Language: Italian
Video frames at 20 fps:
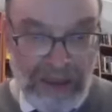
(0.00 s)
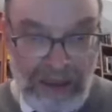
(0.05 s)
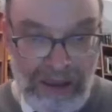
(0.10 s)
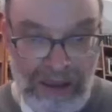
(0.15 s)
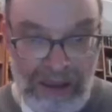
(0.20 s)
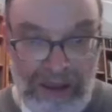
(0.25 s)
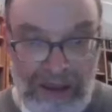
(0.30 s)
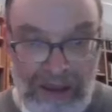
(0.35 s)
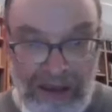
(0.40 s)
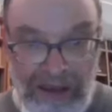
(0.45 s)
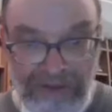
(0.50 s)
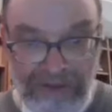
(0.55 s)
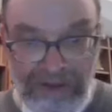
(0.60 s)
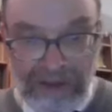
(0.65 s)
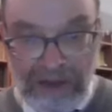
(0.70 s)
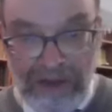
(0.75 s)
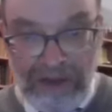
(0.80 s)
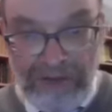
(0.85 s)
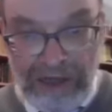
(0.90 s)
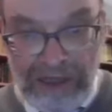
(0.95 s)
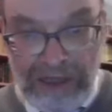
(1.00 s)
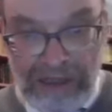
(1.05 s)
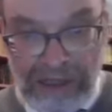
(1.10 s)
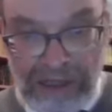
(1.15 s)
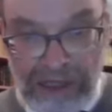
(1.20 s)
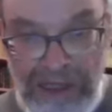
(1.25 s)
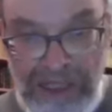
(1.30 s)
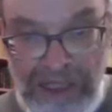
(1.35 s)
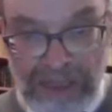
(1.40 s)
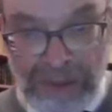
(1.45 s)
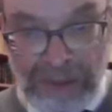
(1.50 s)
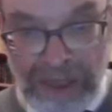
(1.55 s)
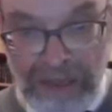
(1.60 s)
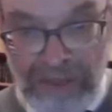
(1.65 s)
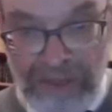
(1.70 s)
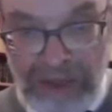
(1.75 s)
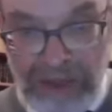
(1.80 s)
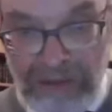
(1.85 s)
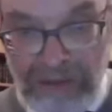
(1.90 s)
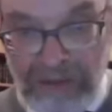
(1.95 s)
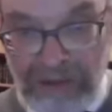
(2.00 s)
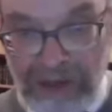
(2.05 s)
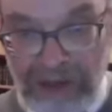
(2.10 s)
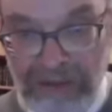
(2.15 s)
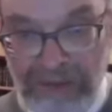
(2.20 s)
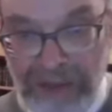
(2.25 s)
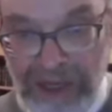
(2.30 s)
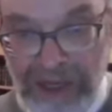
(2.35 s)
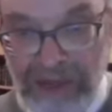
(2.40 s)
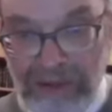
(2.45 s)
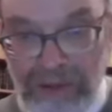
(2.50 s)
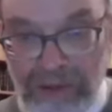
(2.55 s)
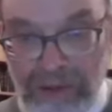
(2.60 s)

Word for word: Rav Soloveitchik esprime un rimpianto